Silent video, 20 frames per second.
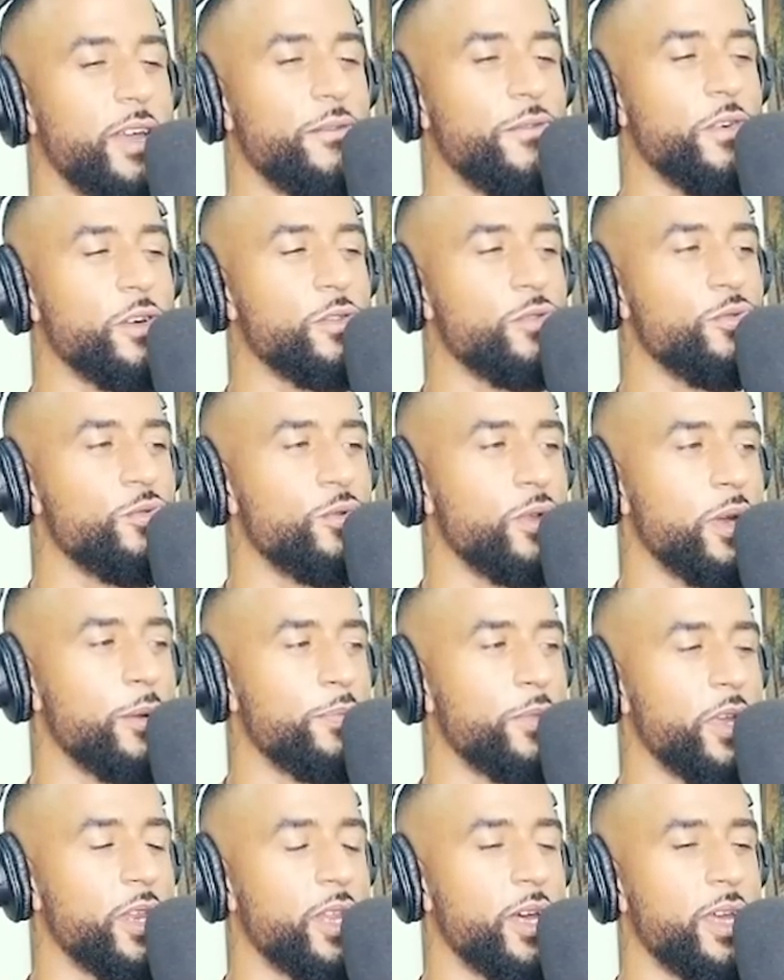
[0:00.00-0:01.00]
sei einfach du und
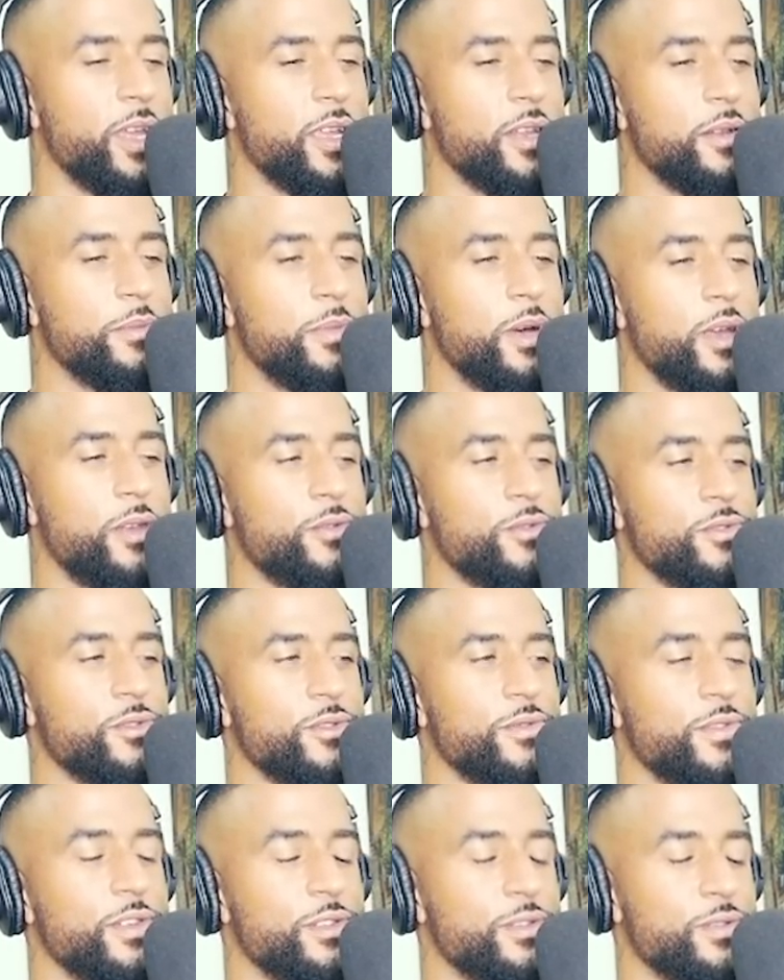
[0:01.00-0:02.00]
hab deine eigene Meinung,
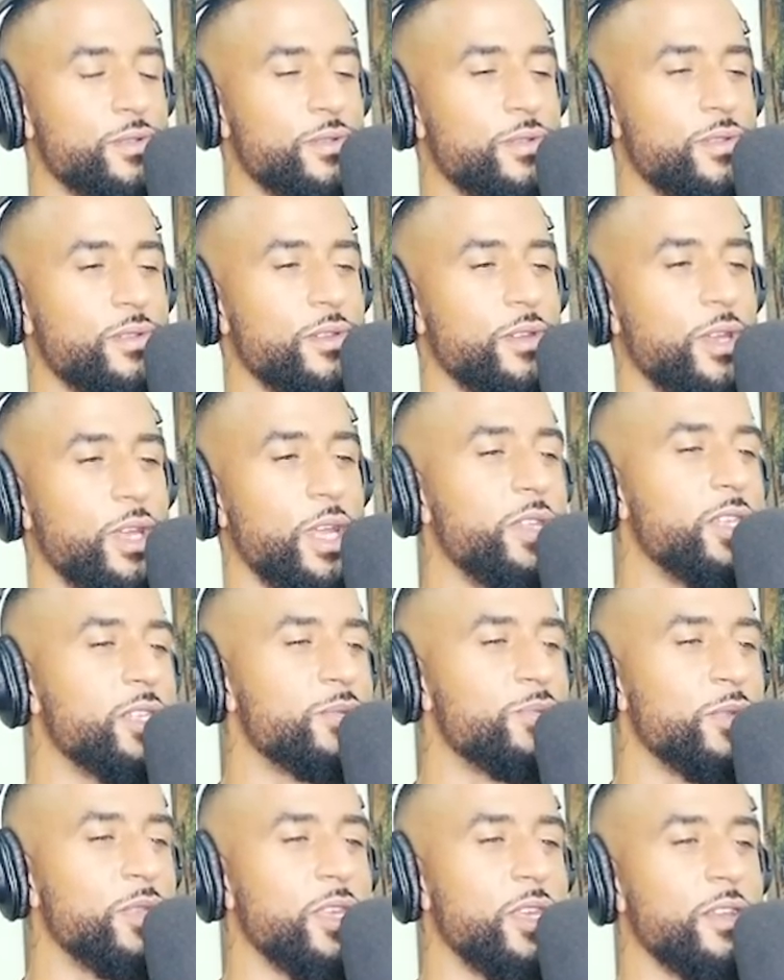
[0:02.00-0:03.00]
so weißt du? Ob die
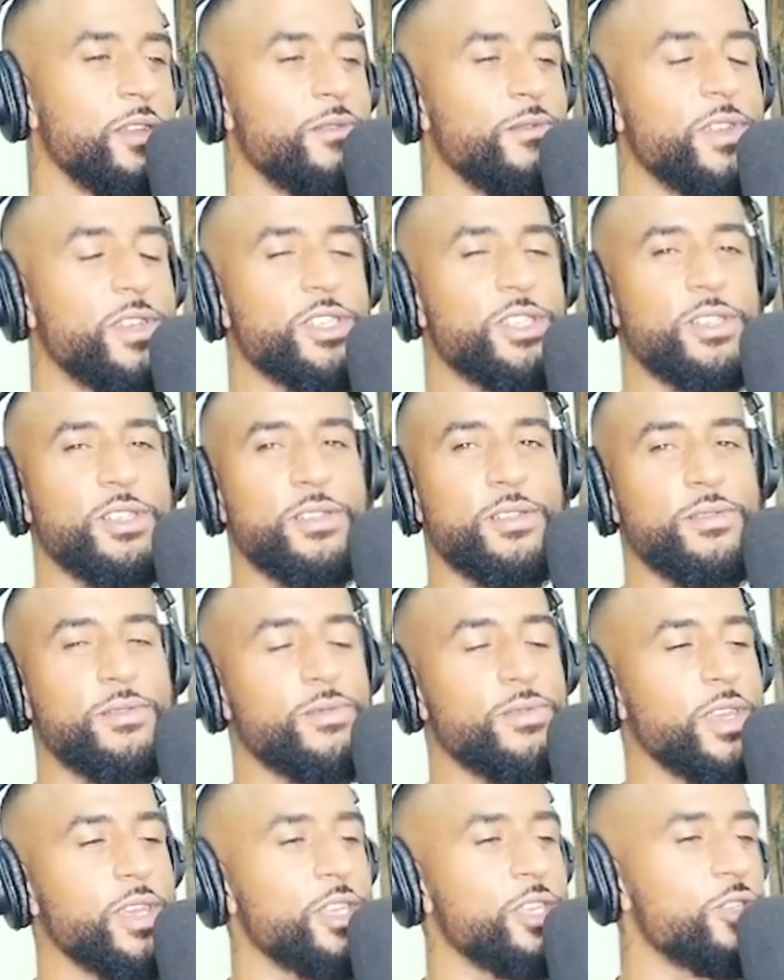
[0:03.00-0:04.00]
jetzt mit
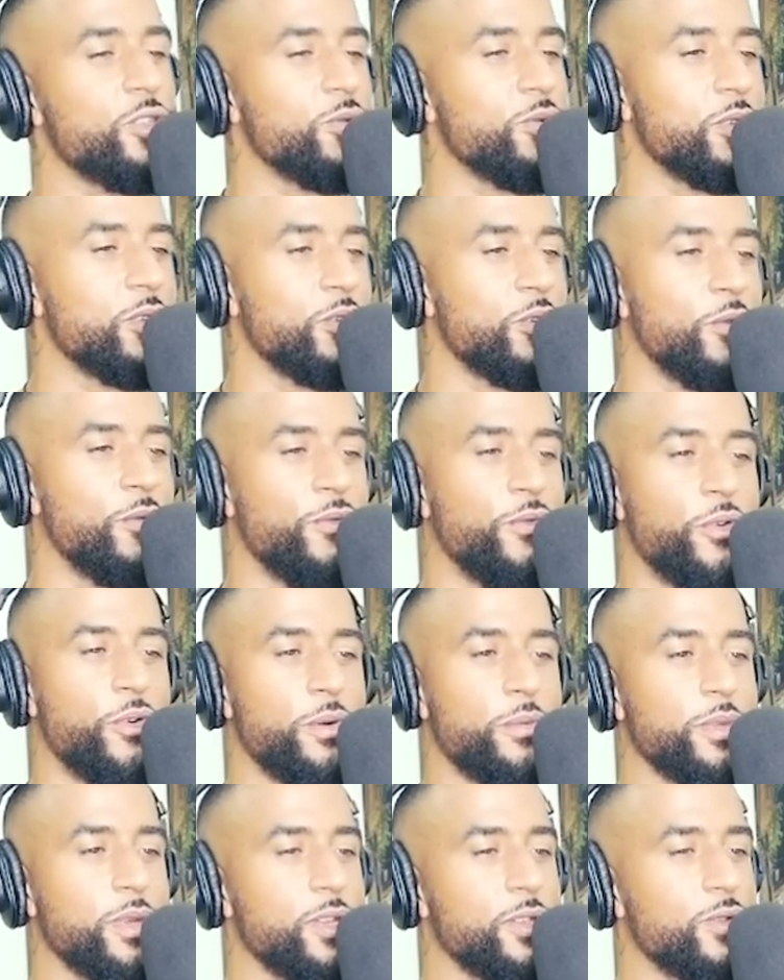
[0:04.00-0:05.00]
irgendwelchen Richtungen
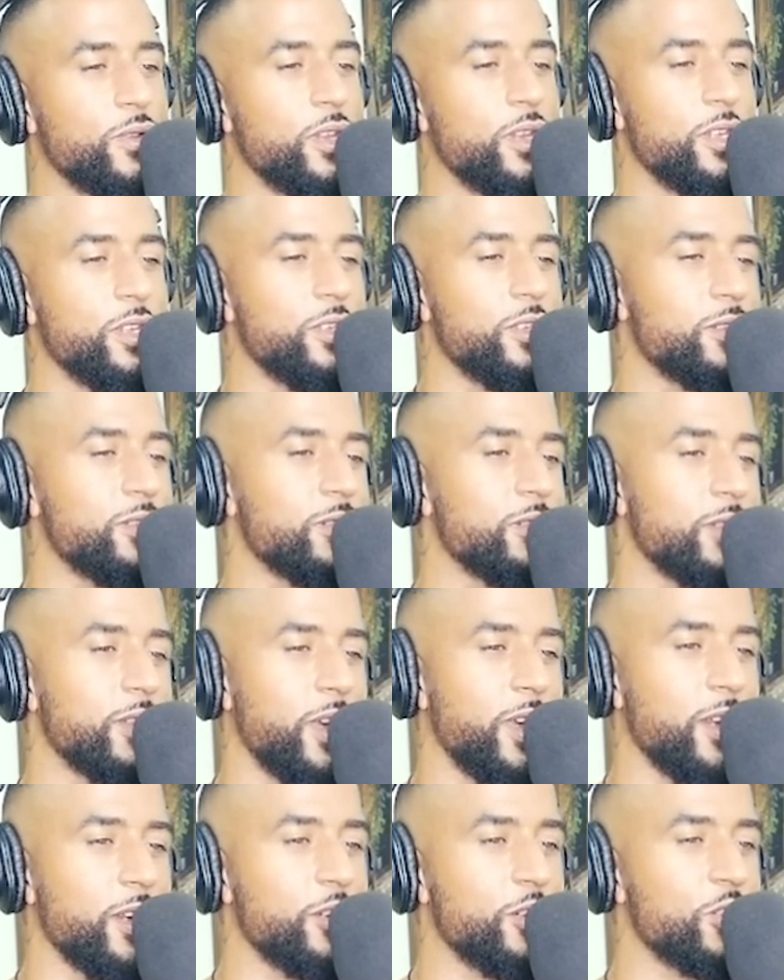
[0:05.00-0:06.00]
konform geht oder nicht,
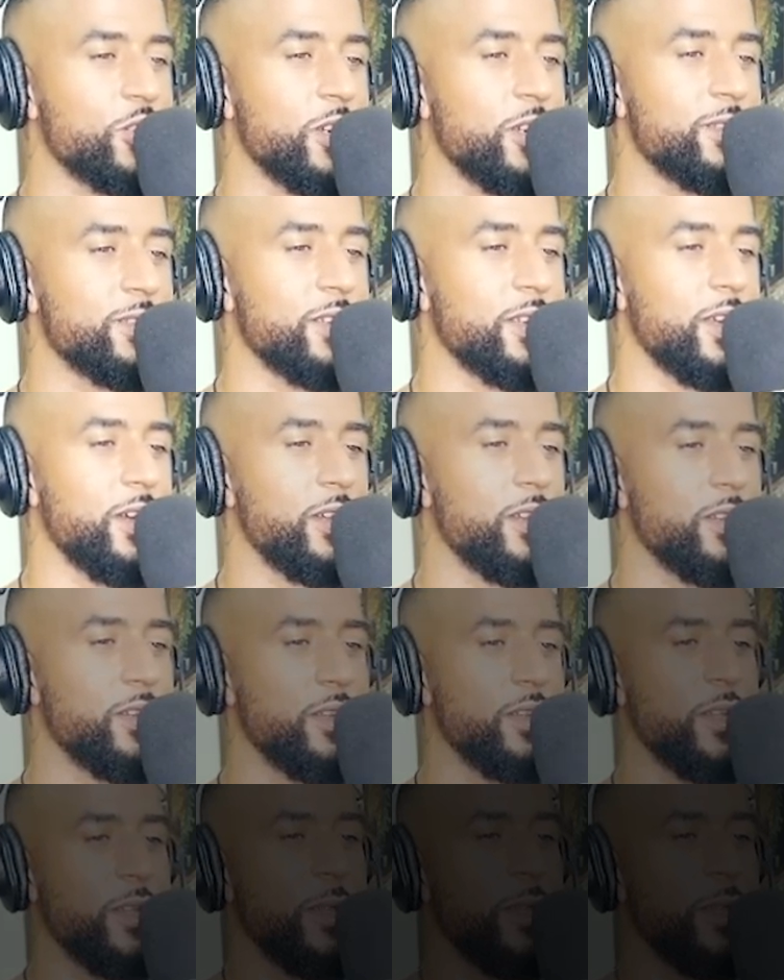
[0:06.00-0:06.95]
ist eigentlich scheißegal.